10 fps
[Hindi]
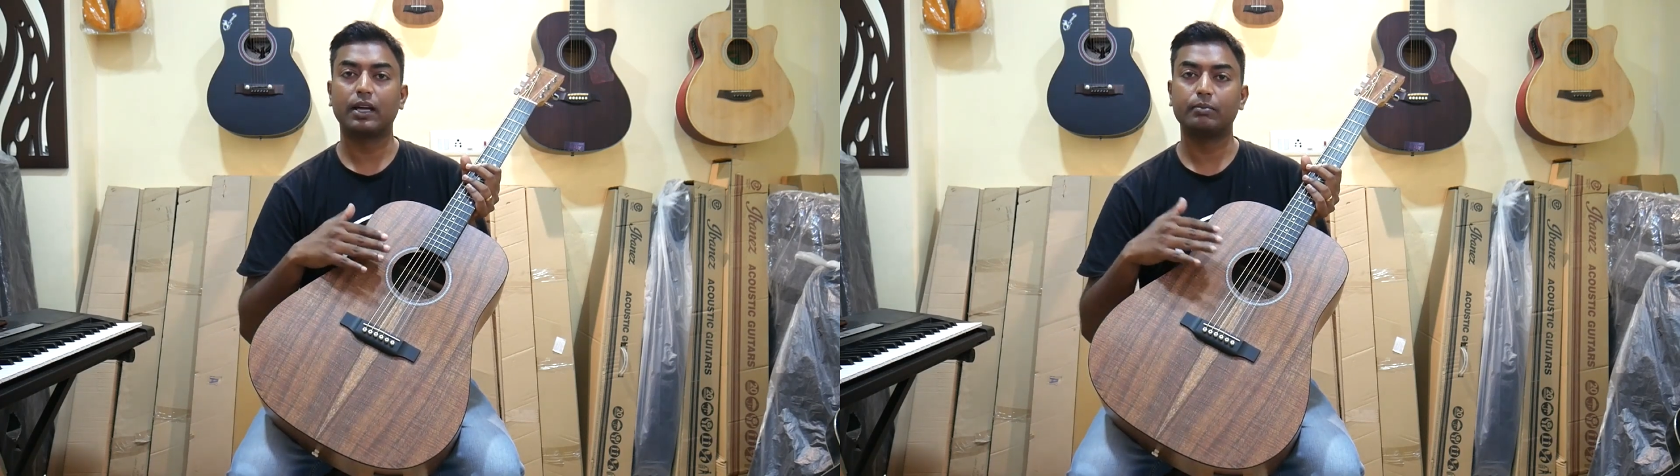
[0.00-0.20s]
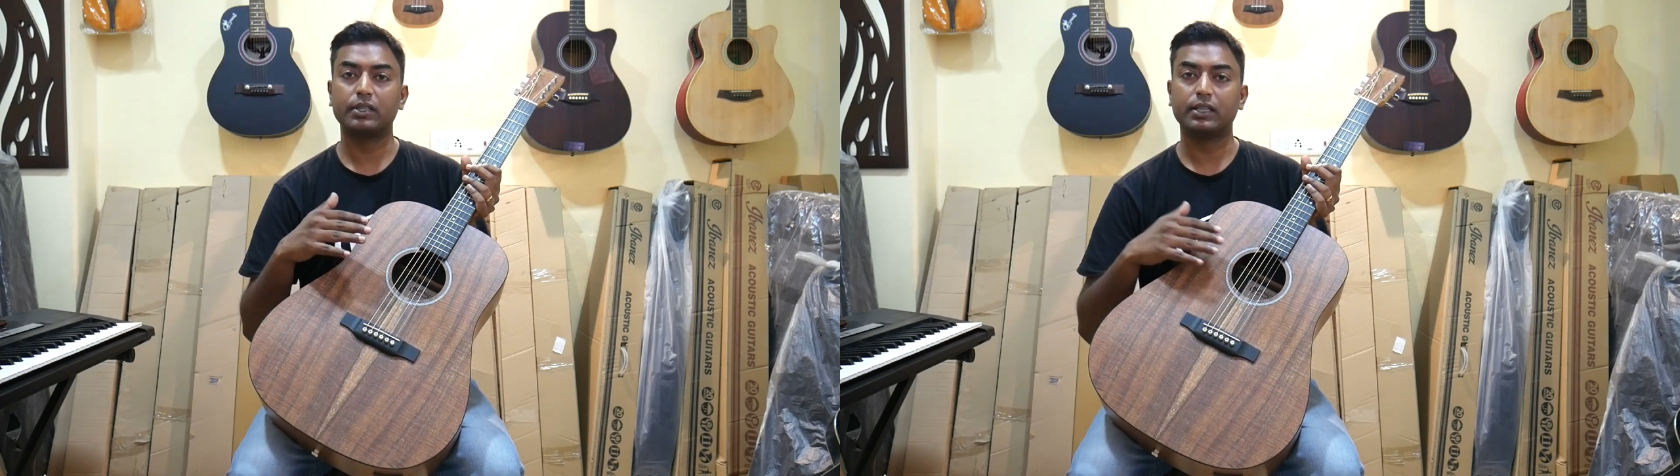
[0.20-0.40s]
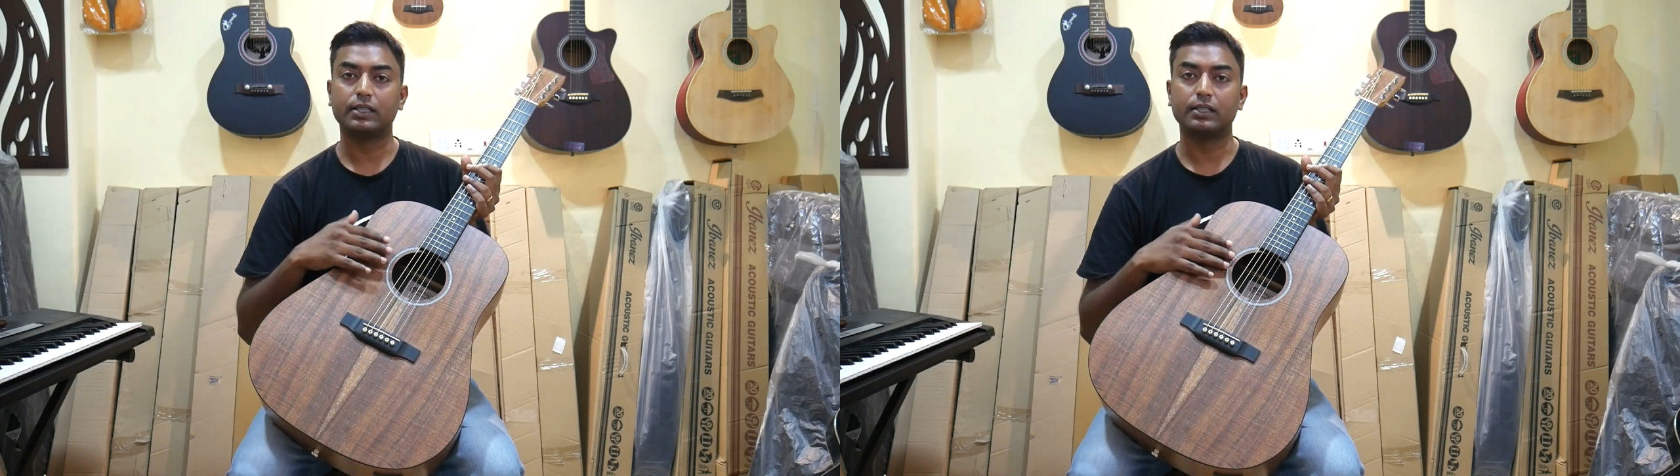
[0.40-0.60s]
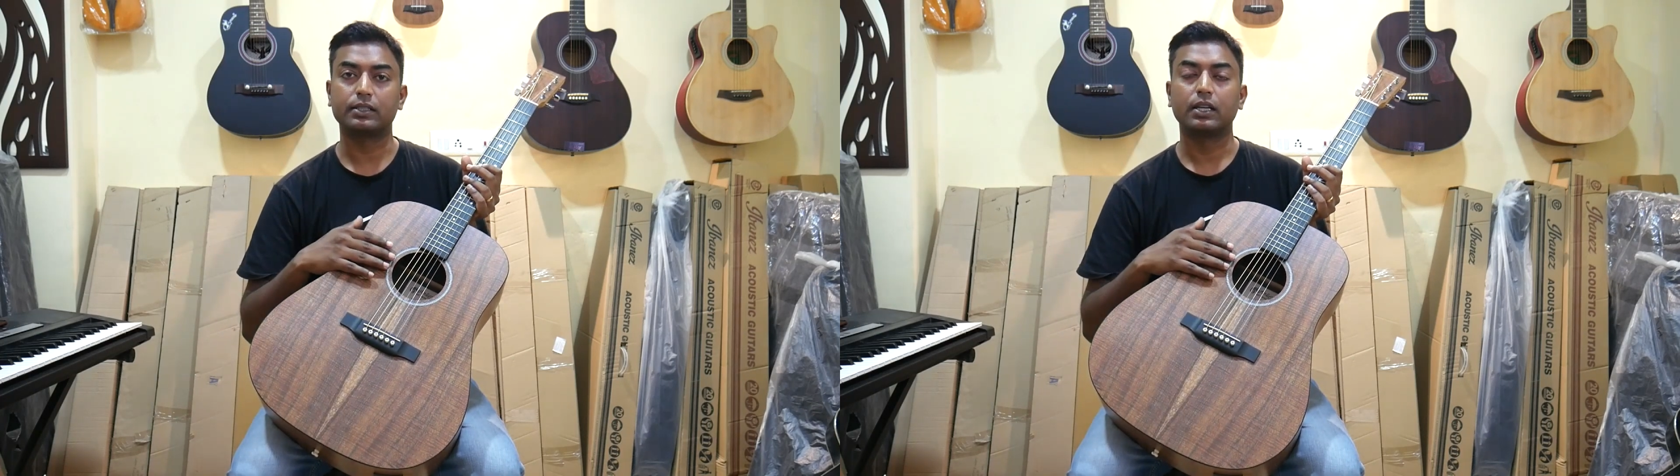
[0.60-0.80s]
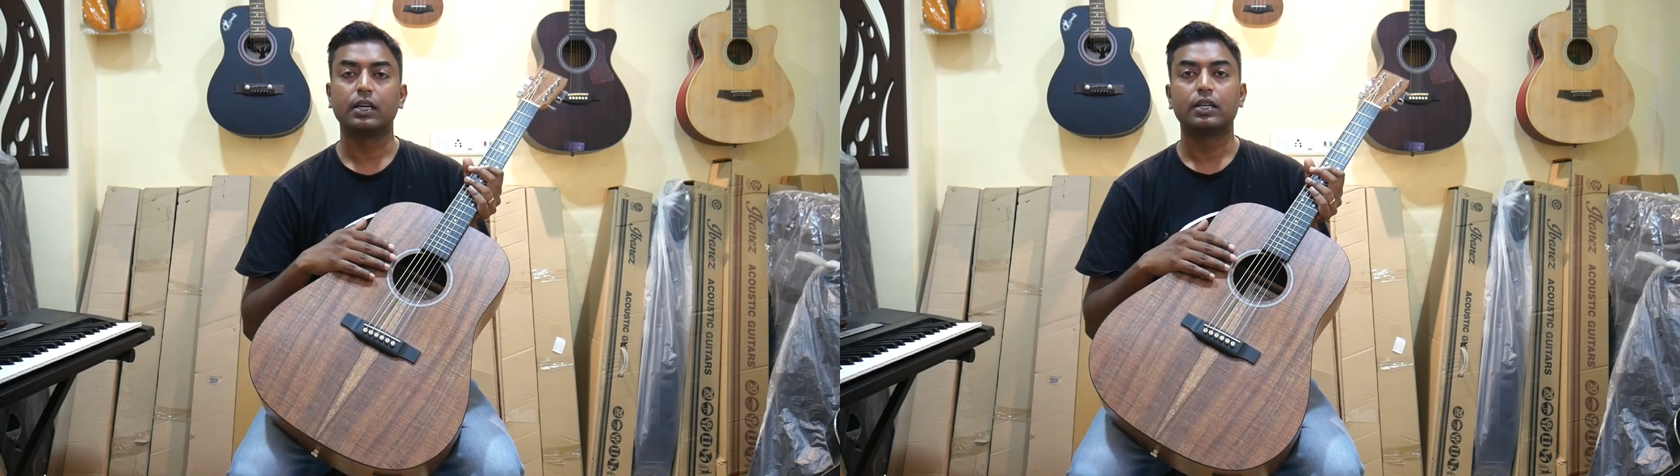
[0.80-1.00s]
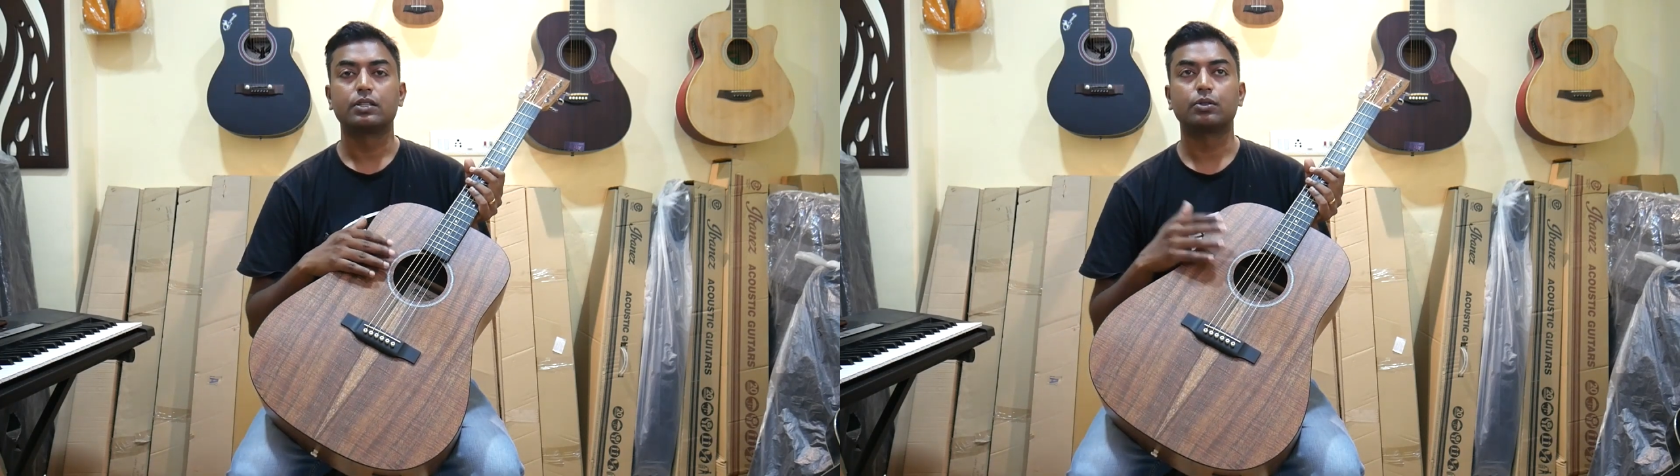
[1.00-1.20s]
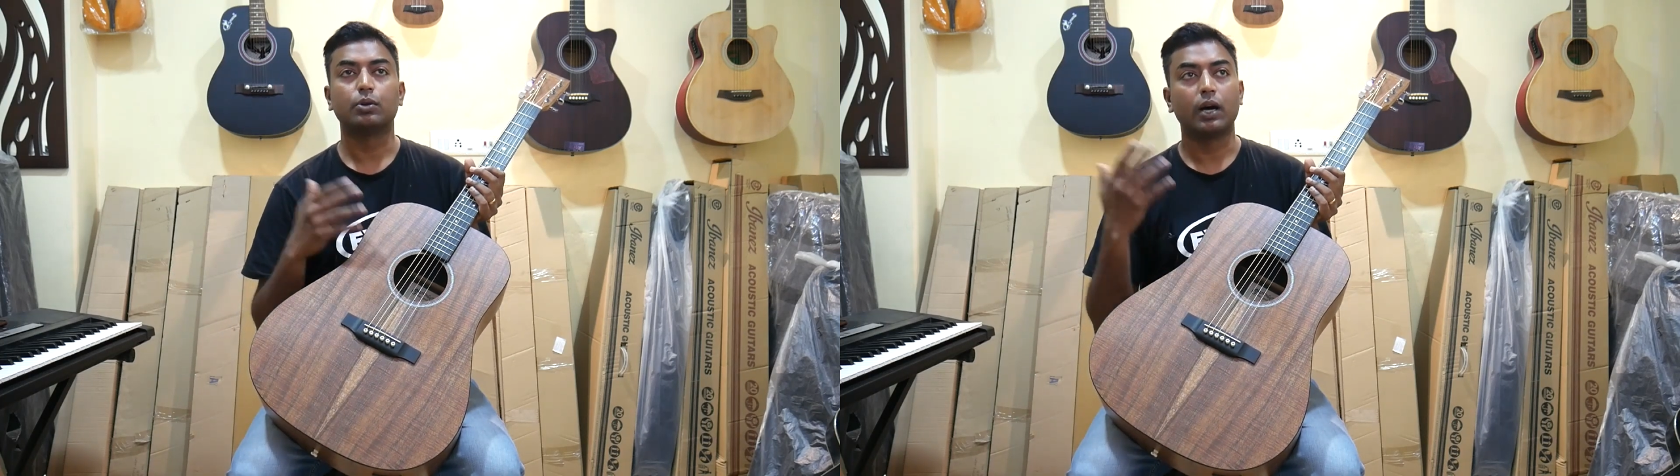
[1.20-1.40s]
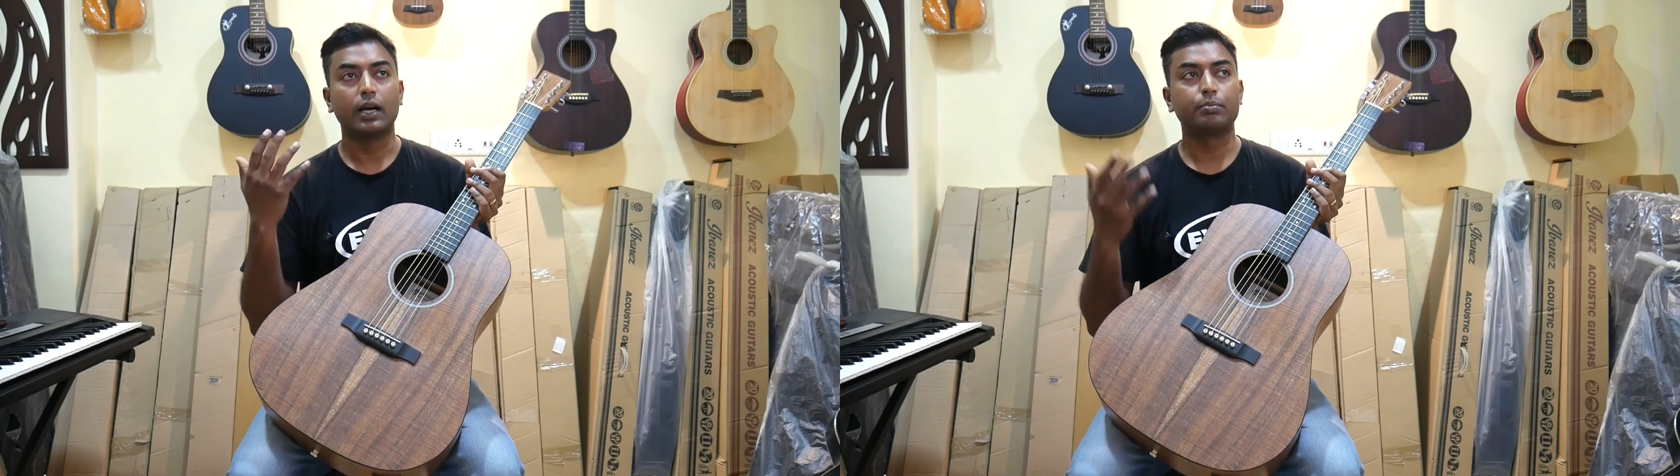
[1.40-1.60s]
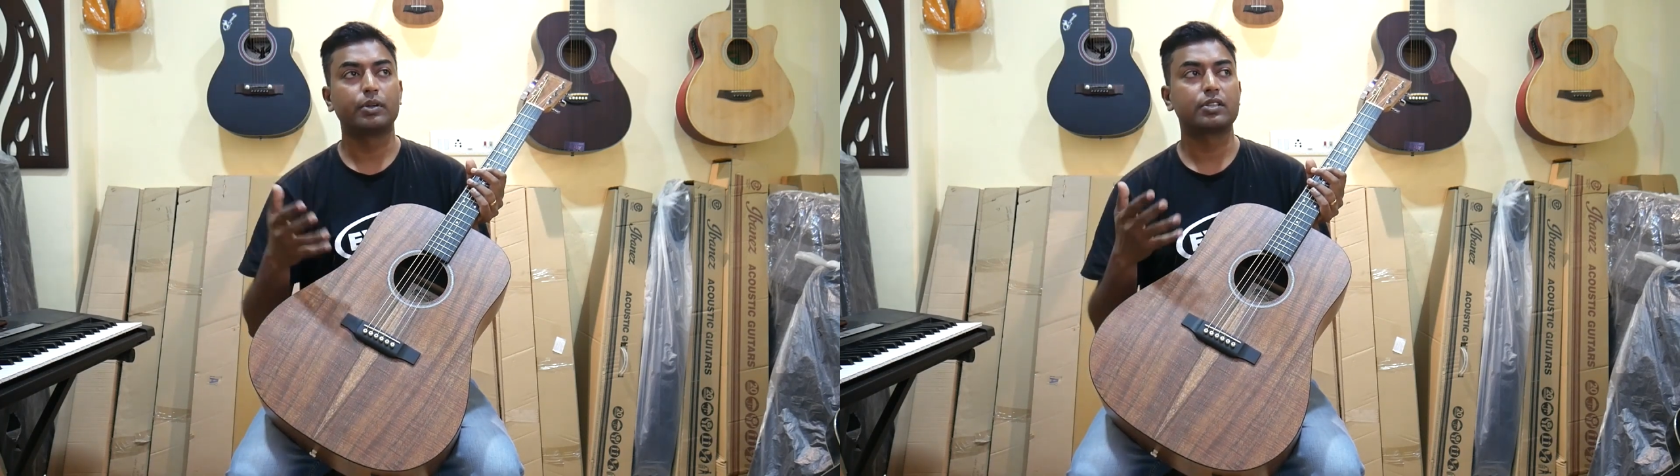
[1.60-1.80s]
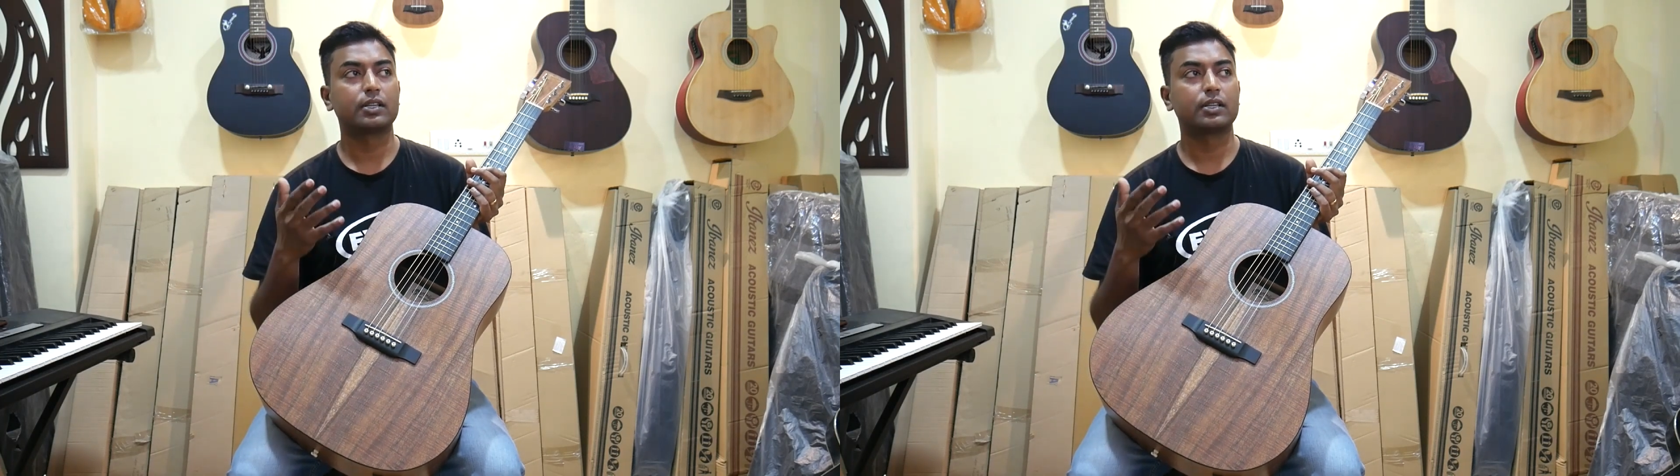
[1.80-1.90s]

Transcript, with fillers: लैमिनेटेड सो हाई प्रेशर